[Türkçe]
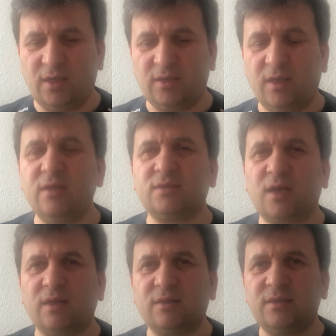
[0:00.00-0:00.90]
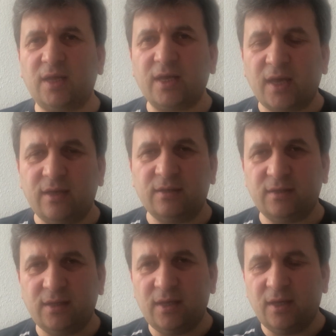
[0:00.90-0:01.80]
tehlike, risk altındayken
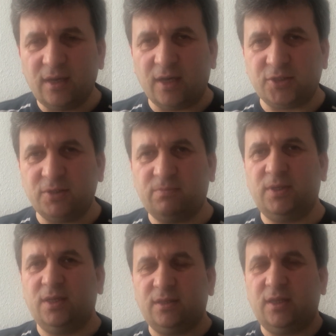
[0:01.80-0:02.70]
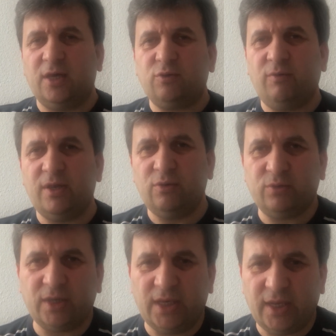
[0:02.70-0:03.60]
kaçıp daha güvenli
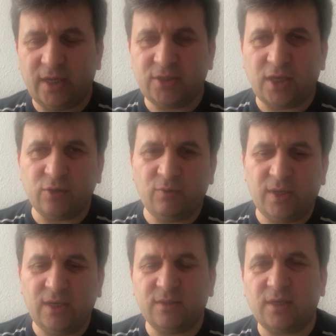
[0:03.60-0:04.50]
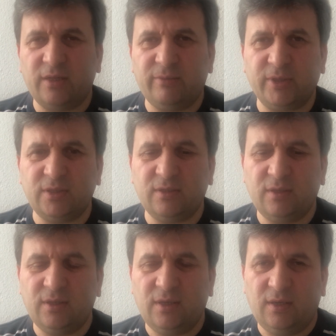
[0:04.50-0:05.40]
ülkelere can güvenliğini sağlamak
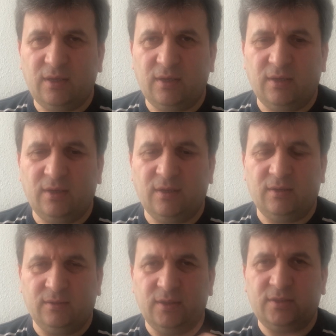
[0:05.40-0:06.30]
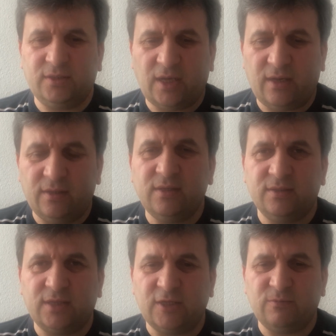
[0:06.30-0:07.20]
için e,
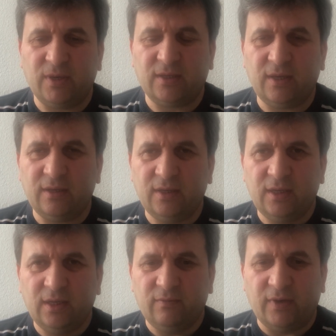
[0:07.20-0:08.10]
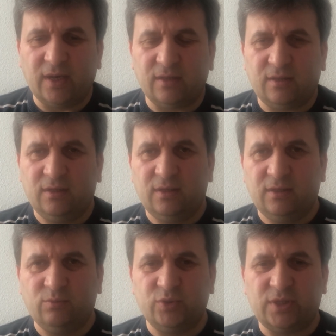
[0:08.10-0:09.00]
ilticayı seçmekte. Fakat
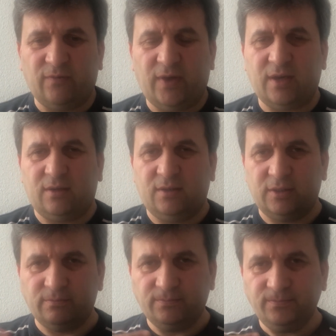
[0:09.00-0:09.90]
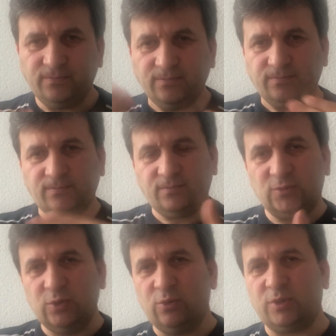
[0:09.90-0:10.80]
bu sefer
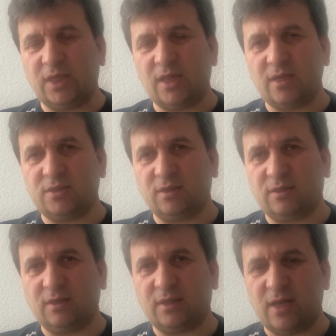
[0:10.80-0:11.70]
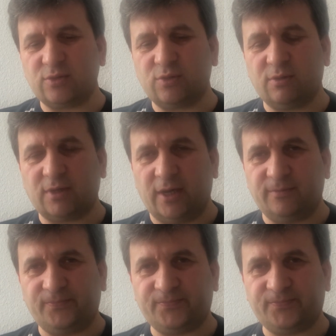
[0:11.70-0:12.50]
ülkeden çıktıktan sonra